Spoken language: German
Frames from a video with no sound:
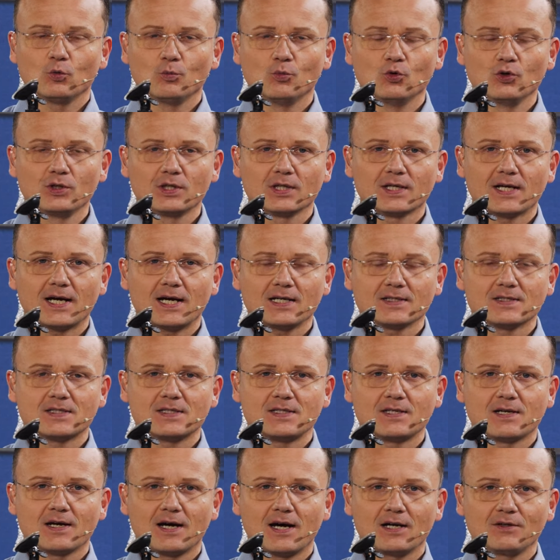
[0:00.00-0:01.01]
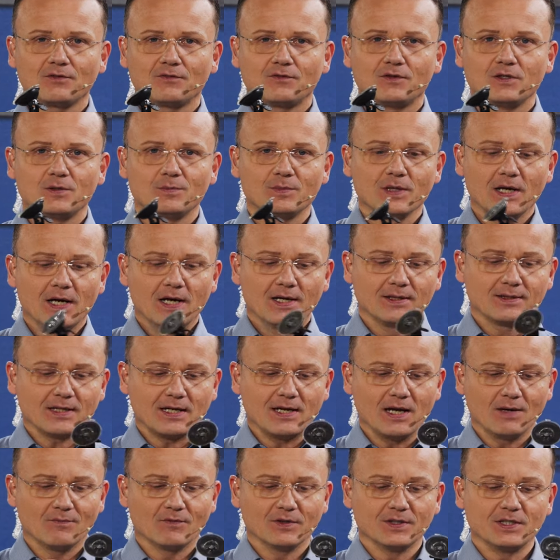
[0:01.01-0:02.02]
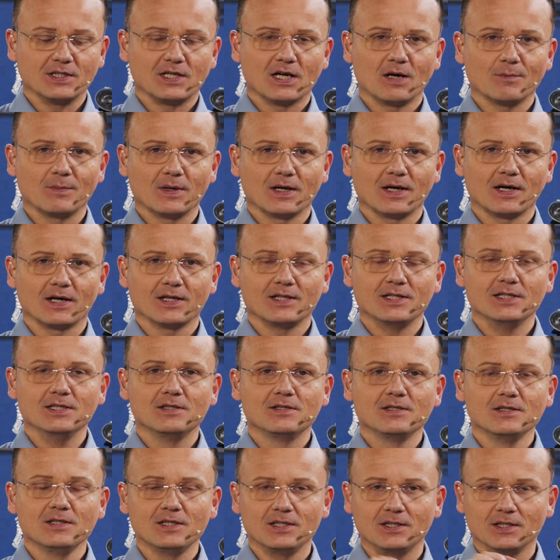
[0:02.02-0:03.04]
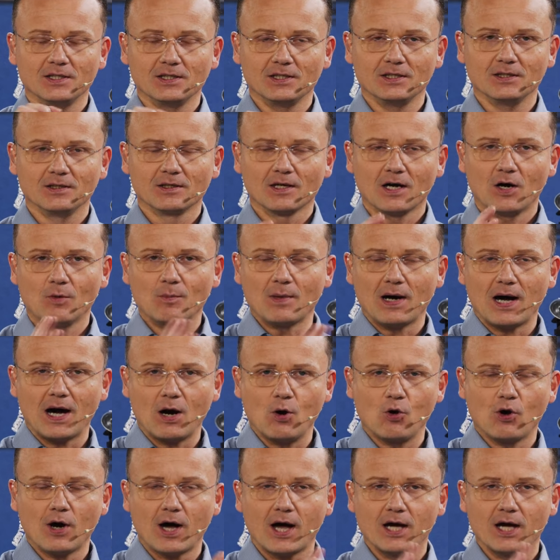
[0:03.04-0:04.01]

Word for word: um 180 Grad filmt, dann haben wir die Kamera hinten, die den den Innenraum auch